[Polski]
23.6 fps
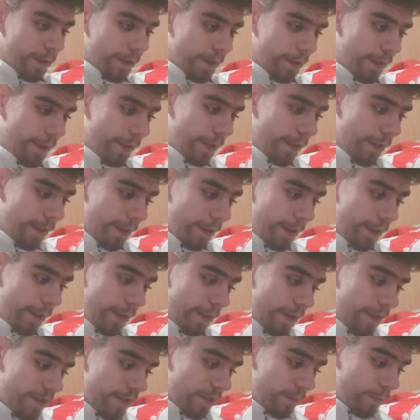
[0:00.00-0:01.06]

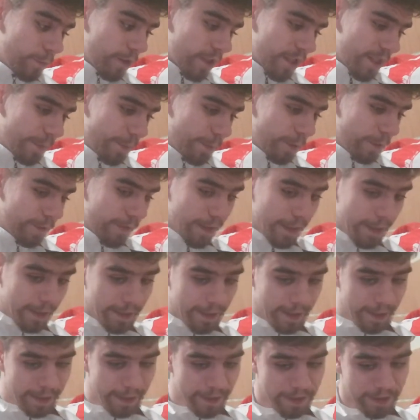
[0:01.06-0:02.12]
i co mogę
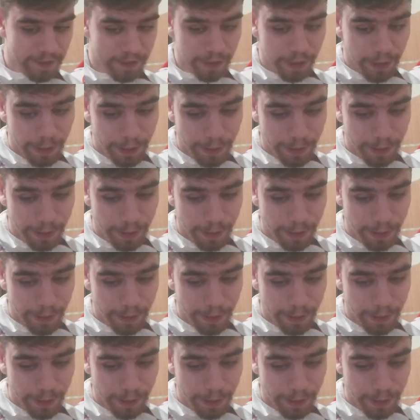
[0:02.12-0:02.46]
powiedzieć?